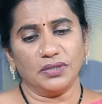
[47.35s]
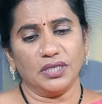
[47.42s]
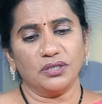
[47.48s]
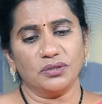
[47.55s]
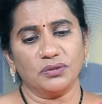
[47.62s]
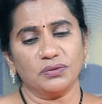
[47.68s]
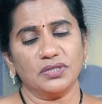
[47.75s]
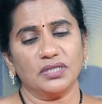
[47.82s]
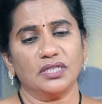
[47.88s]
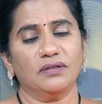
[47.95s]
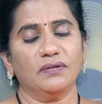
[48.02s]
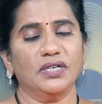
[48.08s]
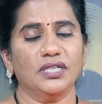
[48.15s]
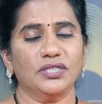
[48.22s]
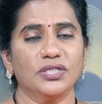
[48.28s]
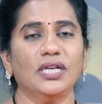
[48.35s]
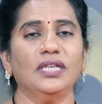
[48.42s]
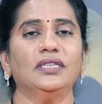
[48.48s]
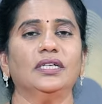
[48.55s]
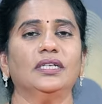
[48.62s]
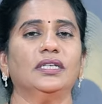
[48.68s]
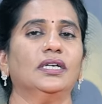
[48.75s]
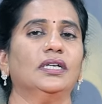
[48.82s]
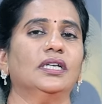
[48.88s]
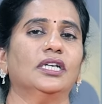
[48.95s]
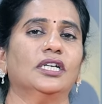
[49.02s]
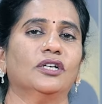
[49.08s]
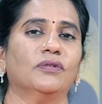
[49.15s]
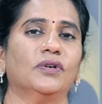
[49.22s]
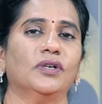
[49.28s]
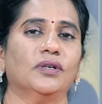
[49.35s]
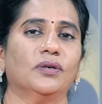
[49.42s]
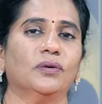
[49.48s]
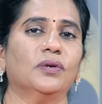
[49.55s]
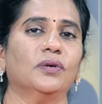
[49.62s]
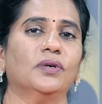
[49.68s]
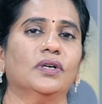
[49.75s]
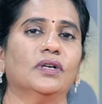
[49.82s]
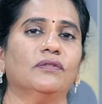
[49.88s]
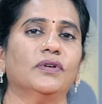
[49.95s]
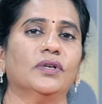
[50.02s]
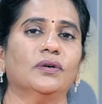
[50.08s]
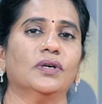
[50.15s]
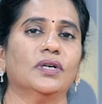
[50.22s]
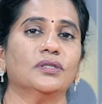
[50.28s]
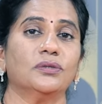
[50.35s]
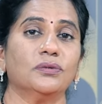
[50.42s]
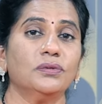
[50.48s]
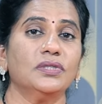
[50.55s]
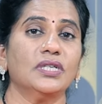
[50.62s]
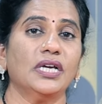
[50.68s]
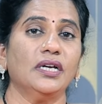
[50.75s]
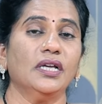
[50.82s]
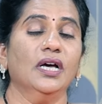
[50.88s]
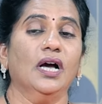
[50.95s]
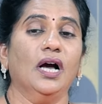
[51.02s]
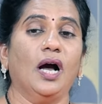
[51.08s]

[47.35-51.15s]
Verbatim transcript: నేను చూసినటువంటి చైతన్య అనేటటువంటి కొరియోగ్రాఫర్ యొక్క సూసైడ్